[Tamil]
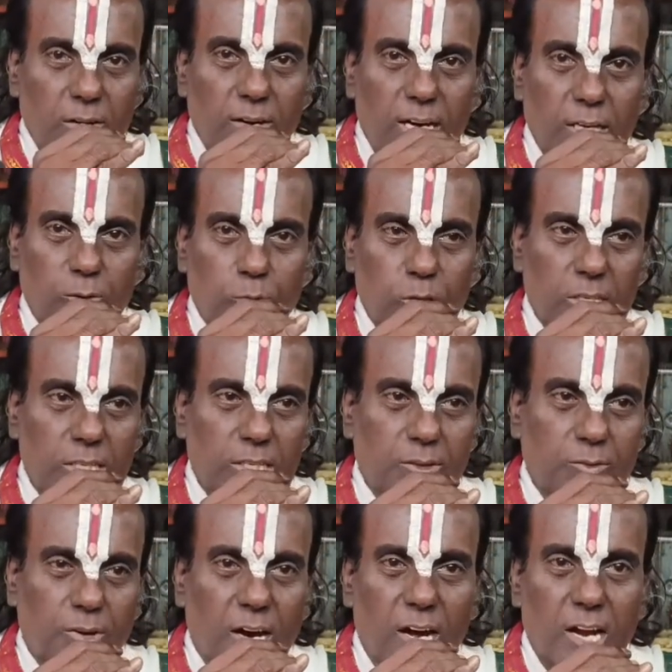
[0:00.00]
பகவான் ஒரு
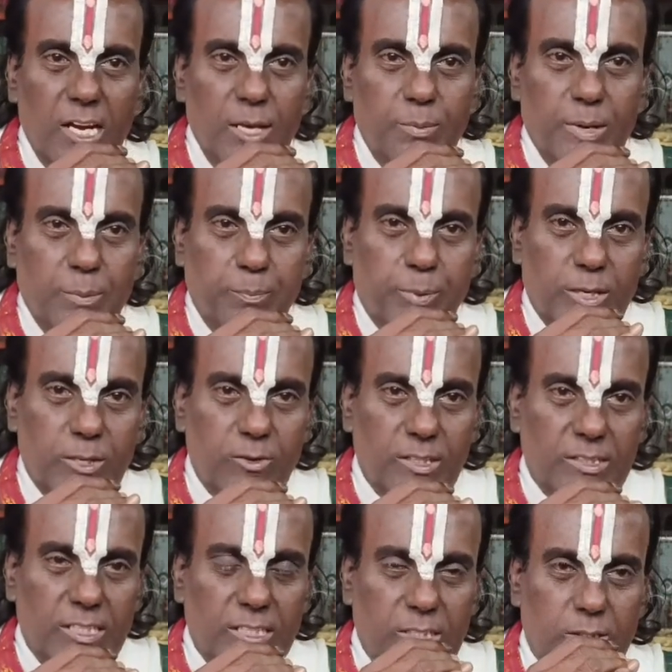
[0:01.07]
வாலிப
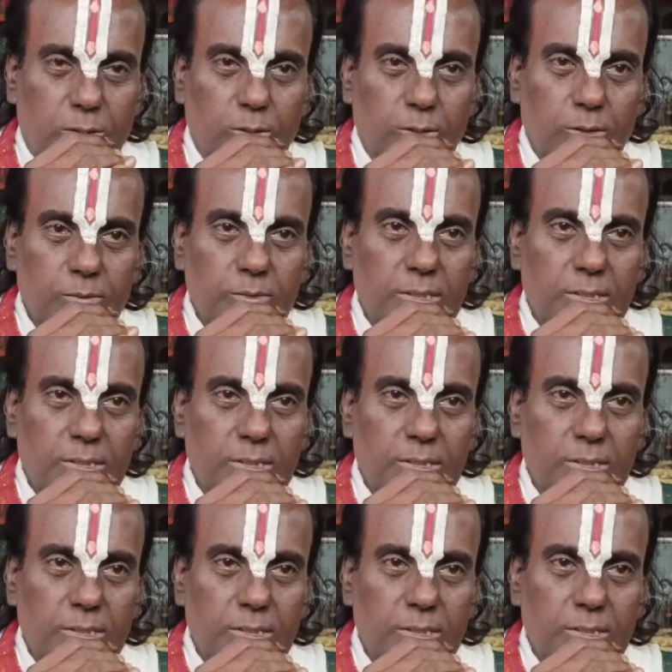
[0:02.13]
பருவத்திற்கு